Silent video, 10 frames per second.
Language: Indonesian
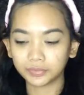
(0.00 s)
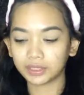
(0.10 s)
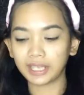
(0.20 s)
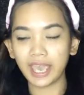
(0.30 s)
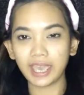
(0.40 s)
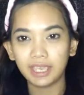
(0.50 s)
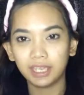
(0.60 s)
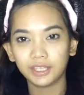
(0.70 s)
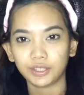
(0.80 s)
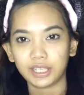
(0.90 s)
Oke
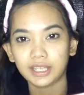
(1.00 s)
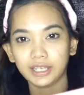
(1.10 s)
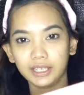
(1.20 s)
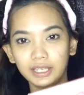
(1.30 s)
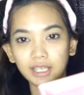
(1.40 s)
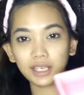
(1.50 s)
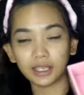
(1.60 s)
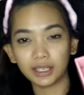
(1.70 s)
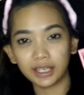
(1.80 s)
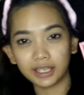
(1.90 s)
itu dia
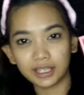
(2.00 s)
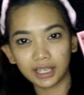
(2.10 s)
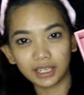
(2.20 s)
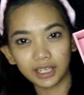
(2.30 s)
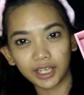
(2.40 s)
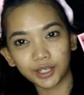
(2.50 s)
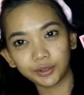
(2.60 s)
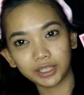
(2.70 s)
tadi skincare